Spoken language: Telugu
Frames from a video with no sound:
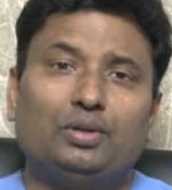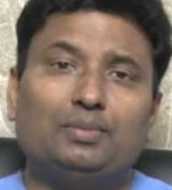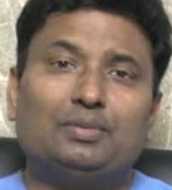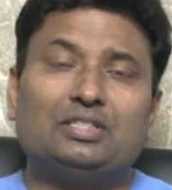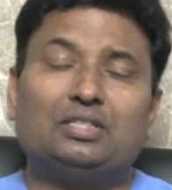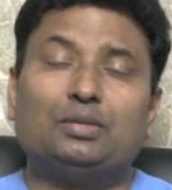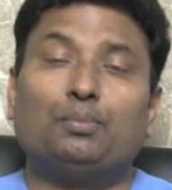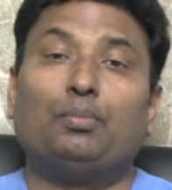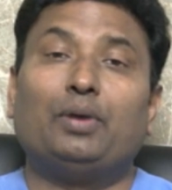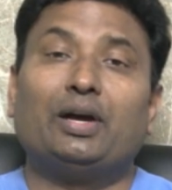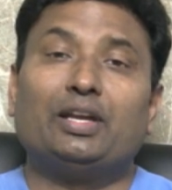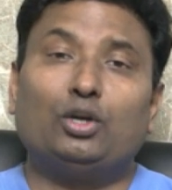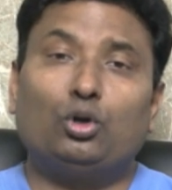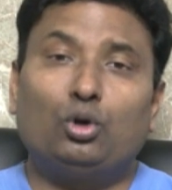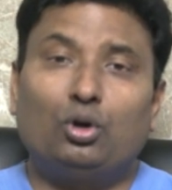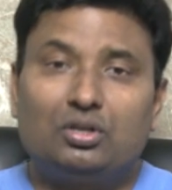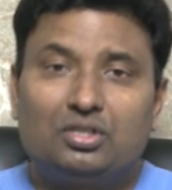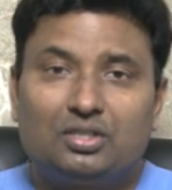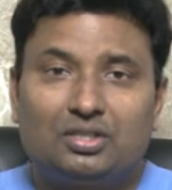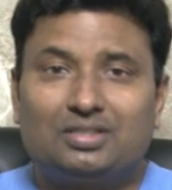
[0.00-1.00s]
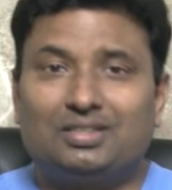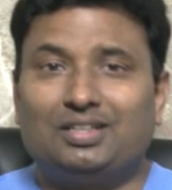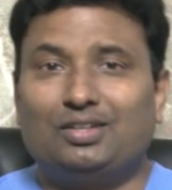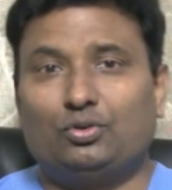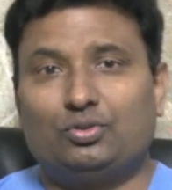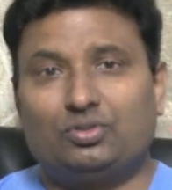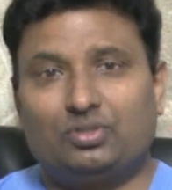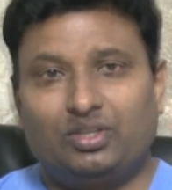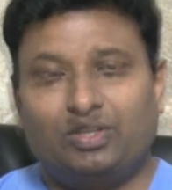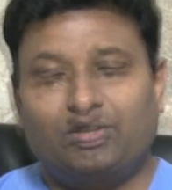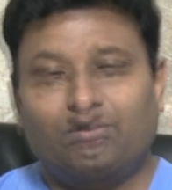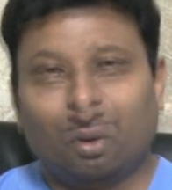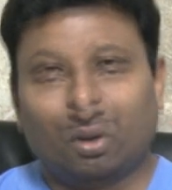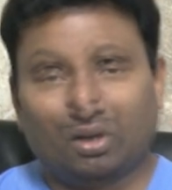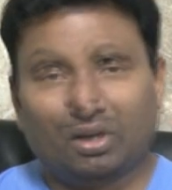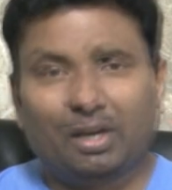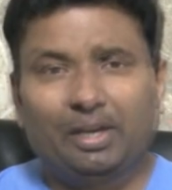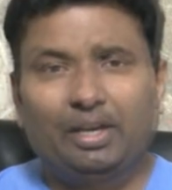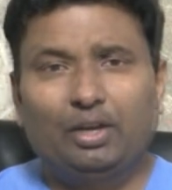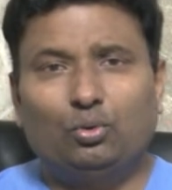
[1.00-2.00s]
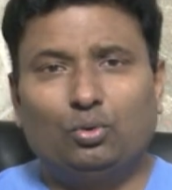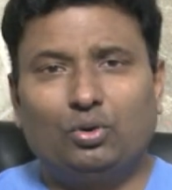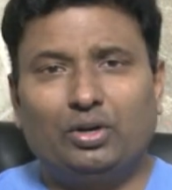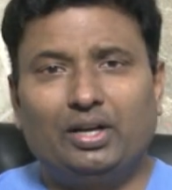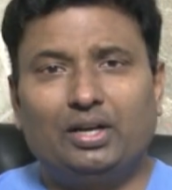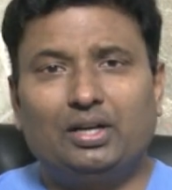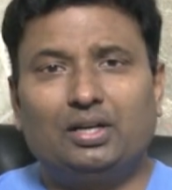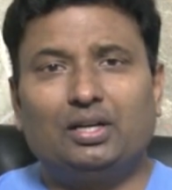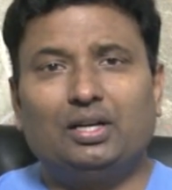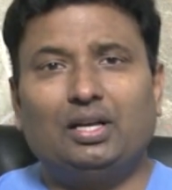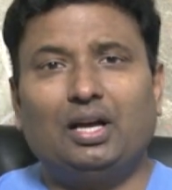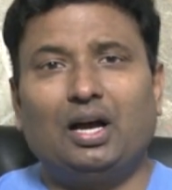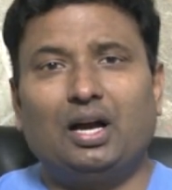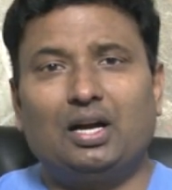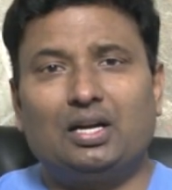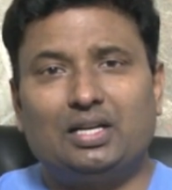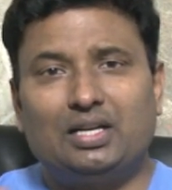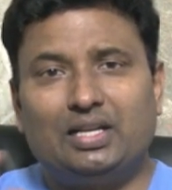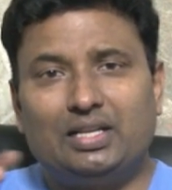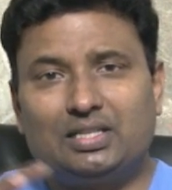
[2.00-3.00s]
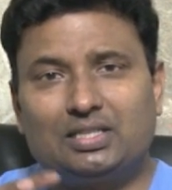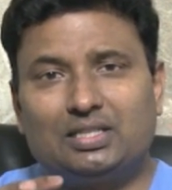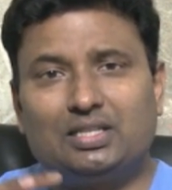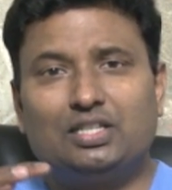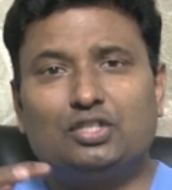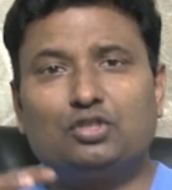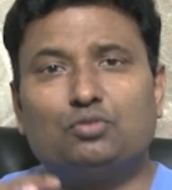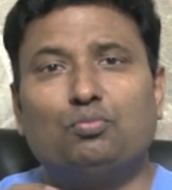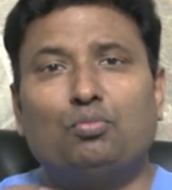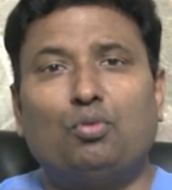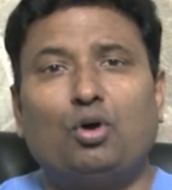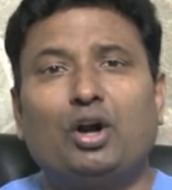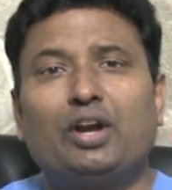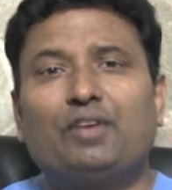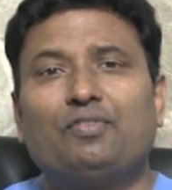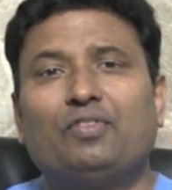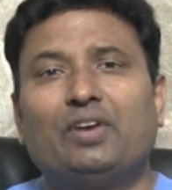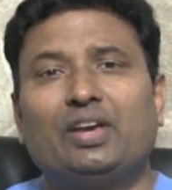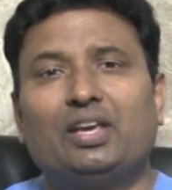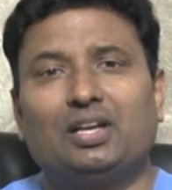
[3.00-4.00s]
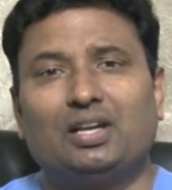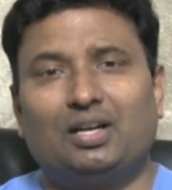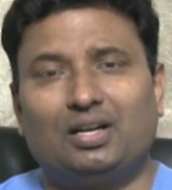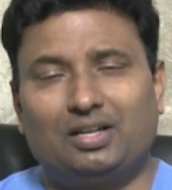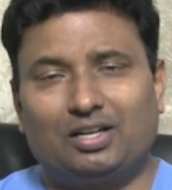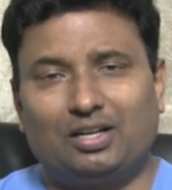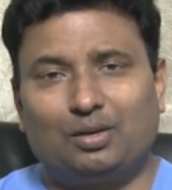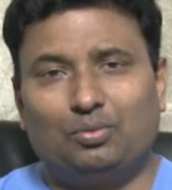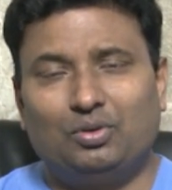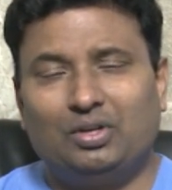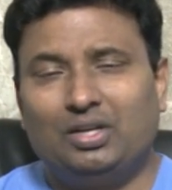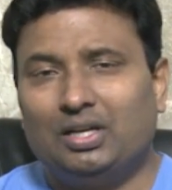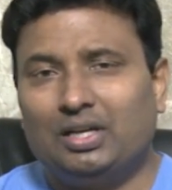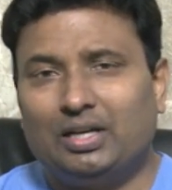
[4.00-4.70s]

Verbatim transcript: ఈ మధ్య బయోలాజిక్స్ అని వచ్చాయి ఇవన్నీ కూడా ఏంటంటే ఆ డిసీజ్ మాడిఫైయింగ్ అంటాం